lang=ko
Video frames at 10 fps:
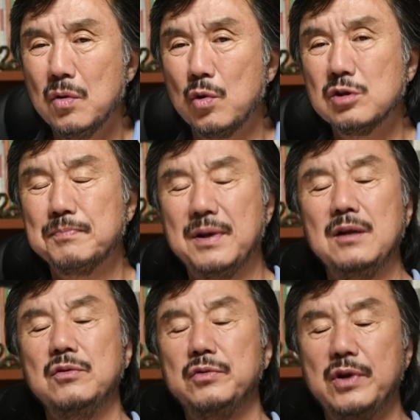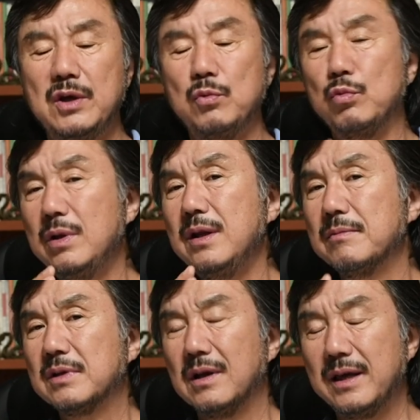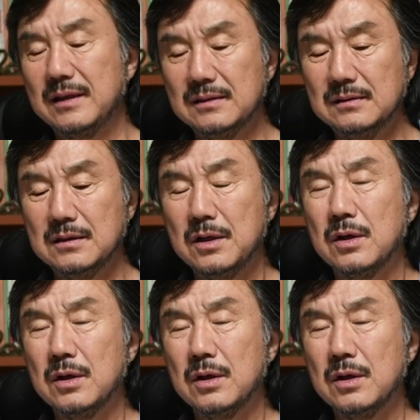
58년도에 윌리엄 클라인은